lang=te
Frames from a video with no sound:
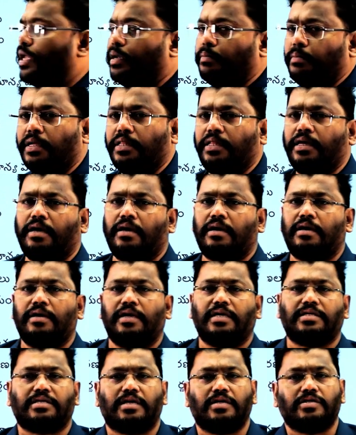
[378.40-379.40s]
దాని మీద
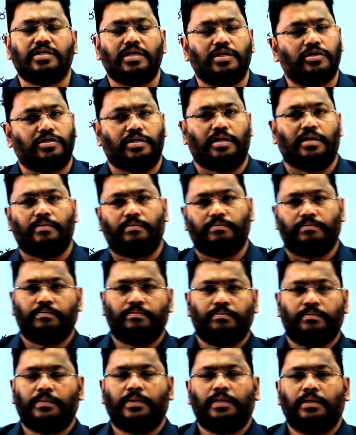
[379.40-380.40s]
డిస్కషన్ ఇచ్చాడు
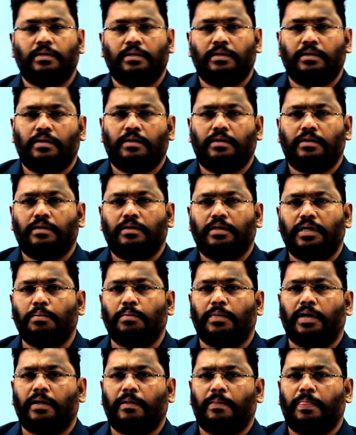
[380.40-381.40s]

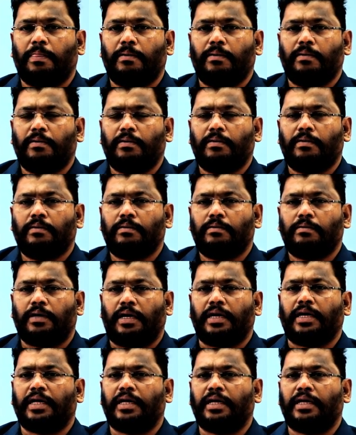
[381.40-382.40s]
ఏమ్మా
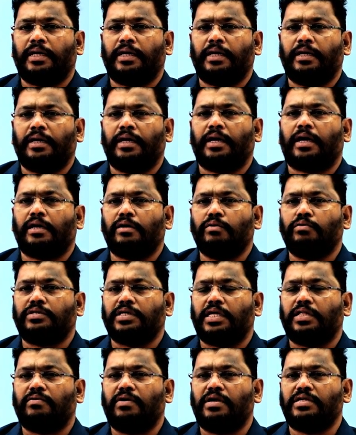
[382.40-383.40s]
అంటే ఇక్కడ నువ్వు
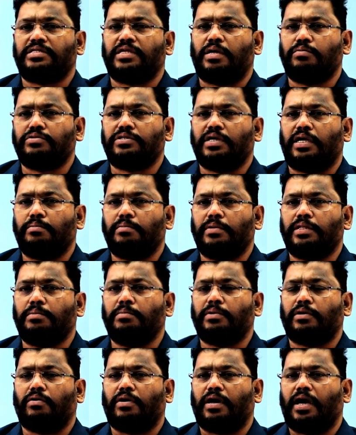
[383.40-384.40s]
చదవాల్సిన అంశాల మీద
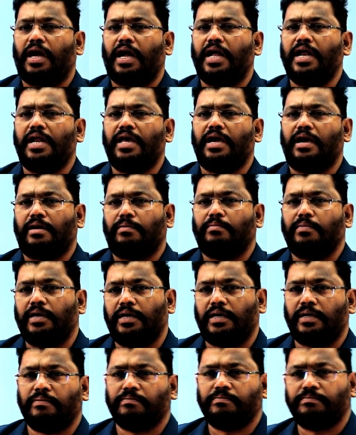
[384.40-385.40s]
మీకు ఒక ఐడియా
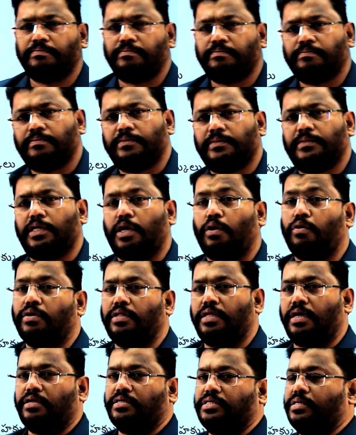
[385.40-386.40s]
అనమాట
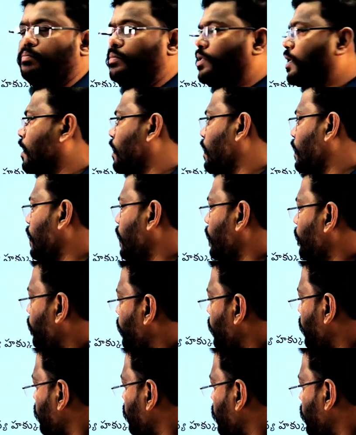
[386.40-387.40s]
కౌలుదారుల సంబంధం అలానే
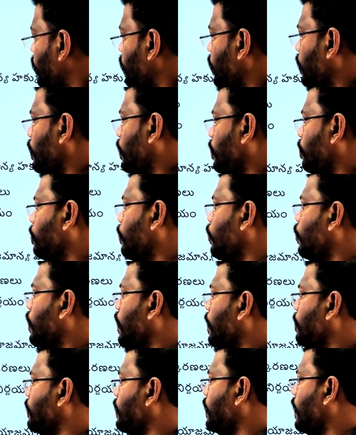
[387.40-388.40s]

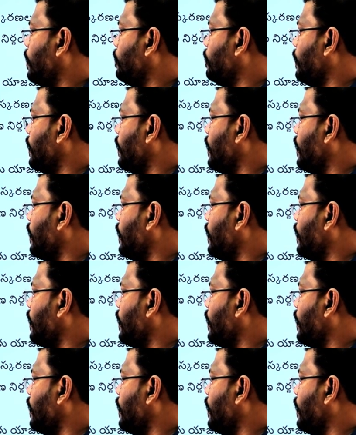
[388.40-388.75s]
భూగమతాలపై